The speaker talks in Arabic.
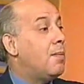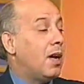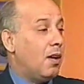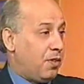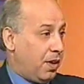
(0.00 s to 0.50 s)

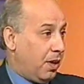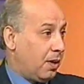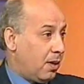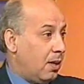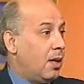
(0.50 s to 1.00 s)
العمل
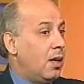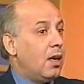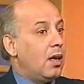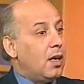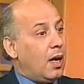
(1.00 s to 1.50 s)
الفريق
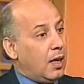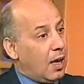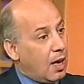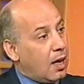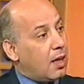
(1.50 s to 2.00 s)
نعم يعني
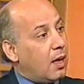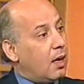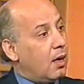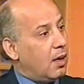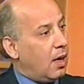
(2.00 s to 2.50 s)

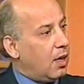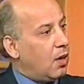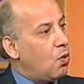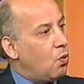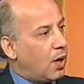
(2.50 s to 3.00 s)
هذا
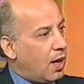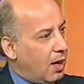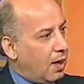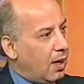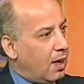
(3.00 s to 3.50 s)
يعني هو
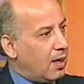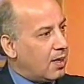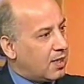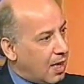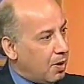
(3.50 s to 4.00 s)
كان
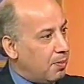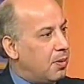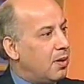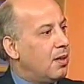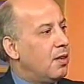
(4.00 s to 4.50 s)
السبب
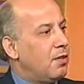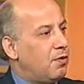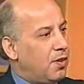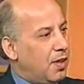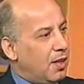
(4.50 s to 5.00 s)

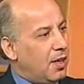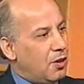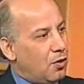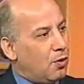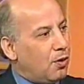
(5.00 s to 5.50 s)
في نعم.
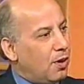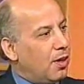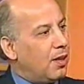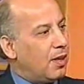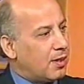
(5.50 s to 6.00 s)
انه
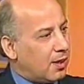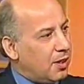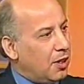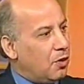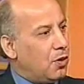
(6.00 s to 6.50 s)
آه،
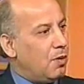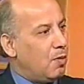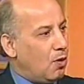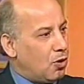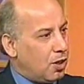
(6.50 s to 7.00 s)
نستطيع انه
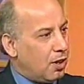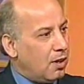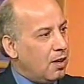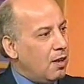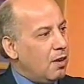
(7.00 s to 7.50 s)
نعمل له شيء
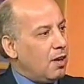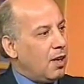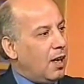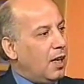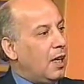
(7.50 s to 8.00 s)

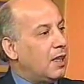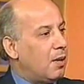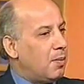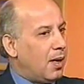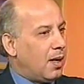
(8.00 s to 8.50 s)
نعم. يعني
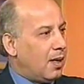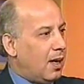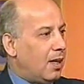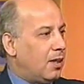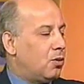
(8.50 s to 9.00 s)
عندما
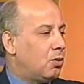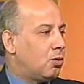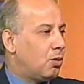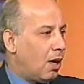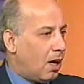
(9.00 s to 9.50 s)
يعني
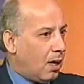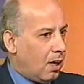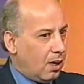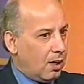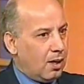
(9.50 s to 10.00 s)
دكتور
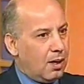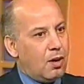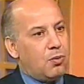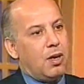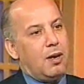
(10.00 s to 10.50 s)

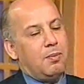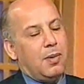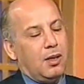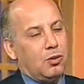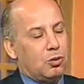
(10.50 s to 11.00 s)
الاورام
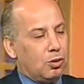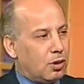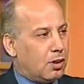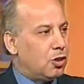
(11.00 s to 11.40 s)
مع دكتور